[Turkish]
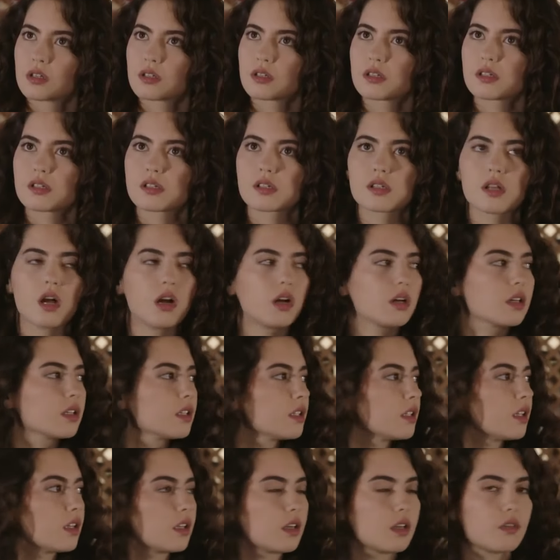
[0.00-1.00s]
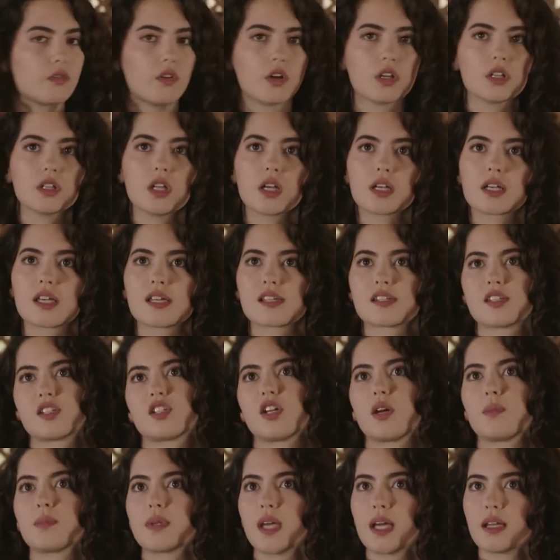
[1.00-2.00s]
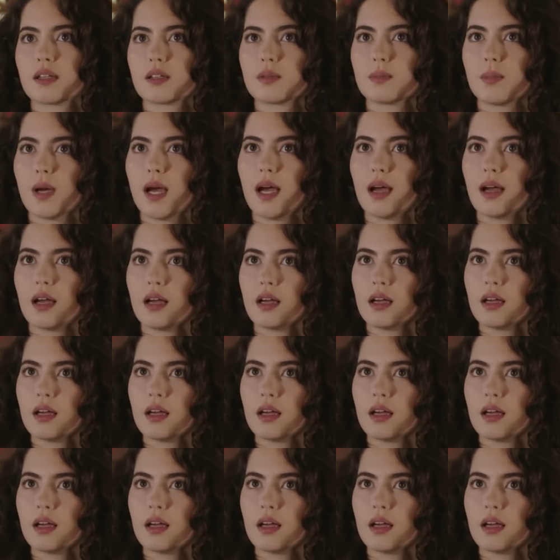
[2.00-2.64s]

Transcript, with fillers: Kızla aynı yere. Vallahi keseceğim kendimi ha.